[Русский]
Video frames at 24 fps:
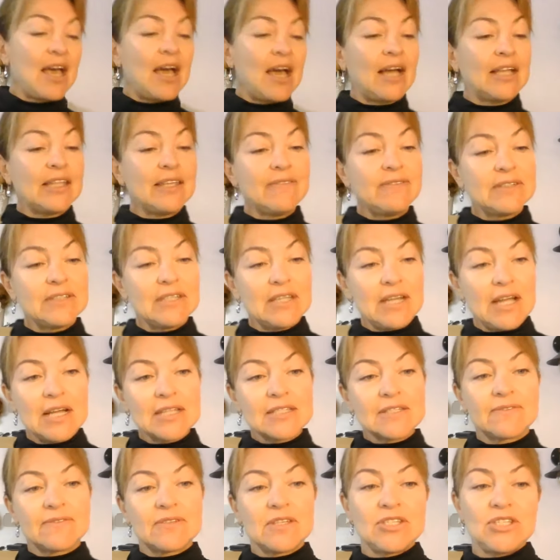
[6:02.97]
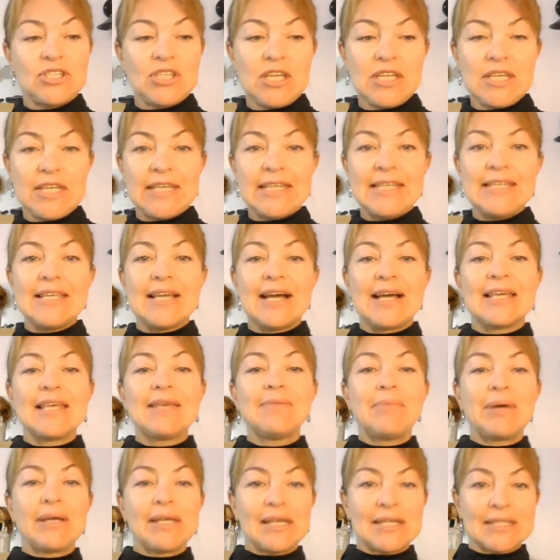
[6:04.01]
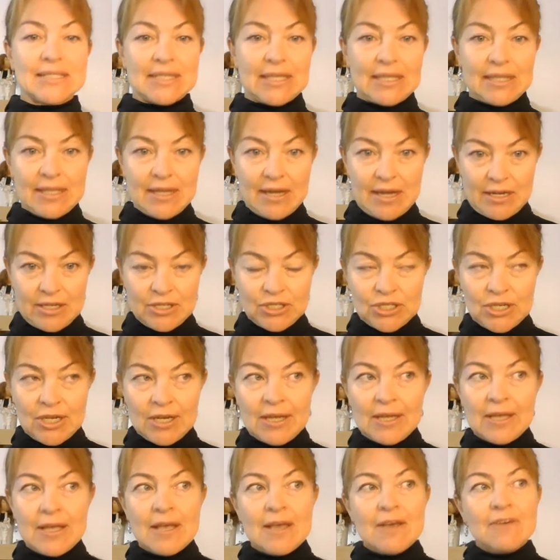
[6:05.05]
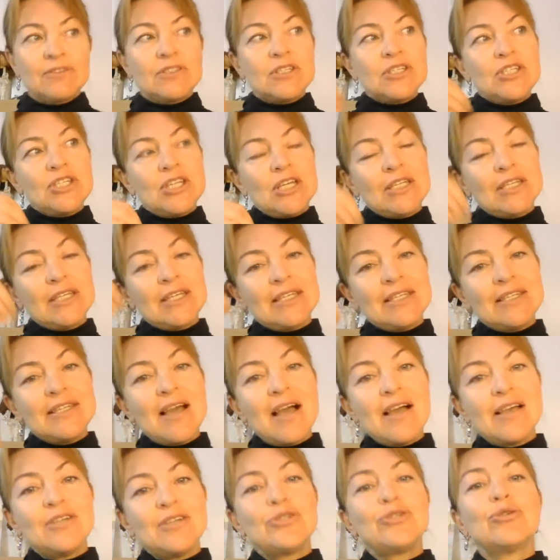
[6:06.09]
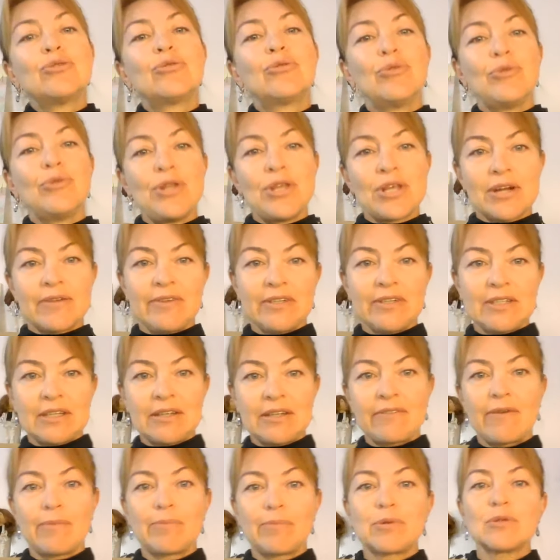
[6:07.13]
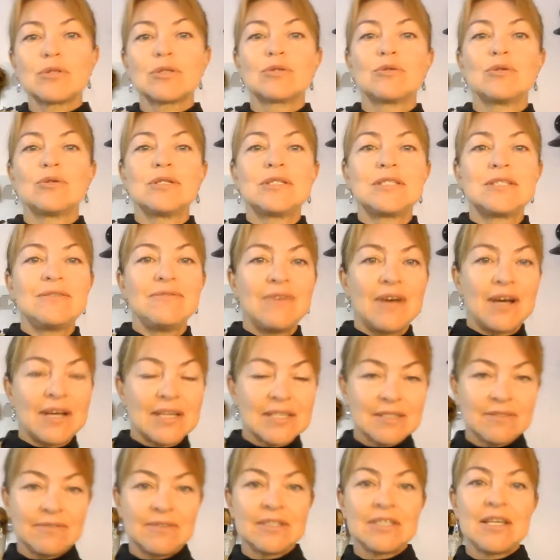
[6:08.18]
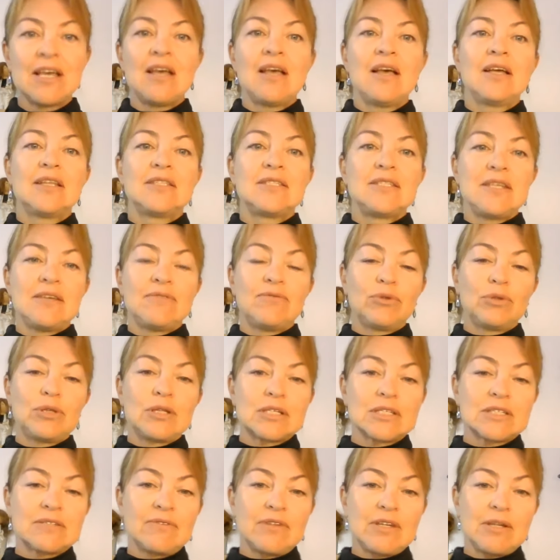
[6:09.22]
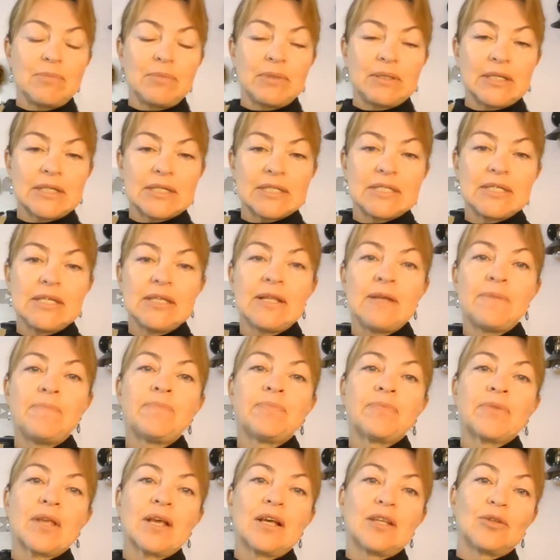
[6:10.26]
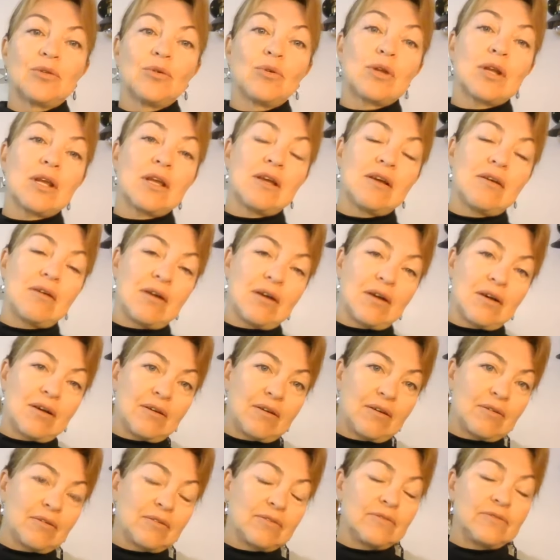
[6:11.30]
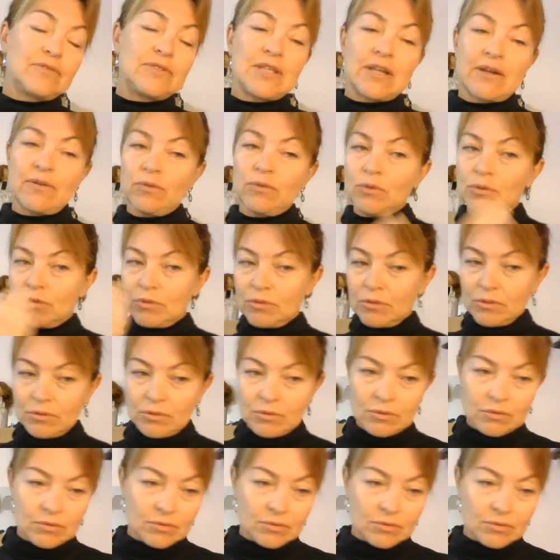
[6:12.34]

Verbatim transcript: Они выделяются в течение дня. И моя задача в течение дня еще курировать этот вопрос, то есть связывать те водорастворимые токсины, которые э, все равно